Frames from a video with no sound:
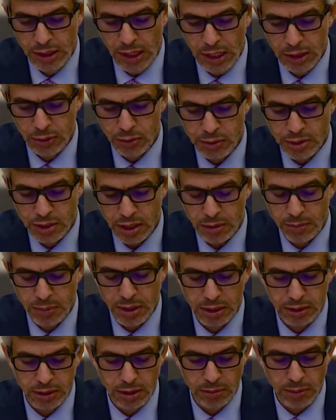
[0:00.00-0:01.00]
حيث
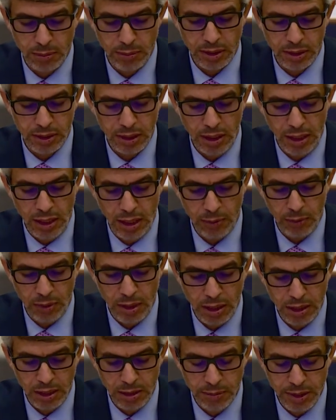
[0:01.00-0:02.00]
استقبلت المملكة
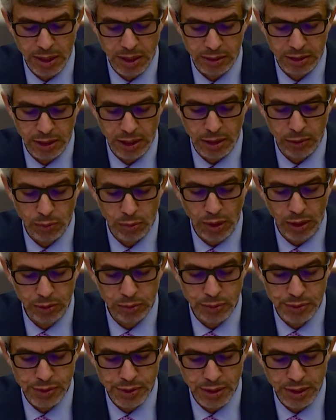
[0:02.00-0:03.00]
حوالي
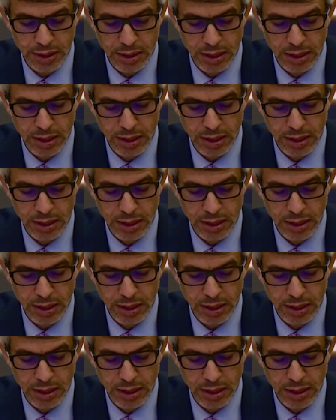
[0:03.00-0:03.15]
291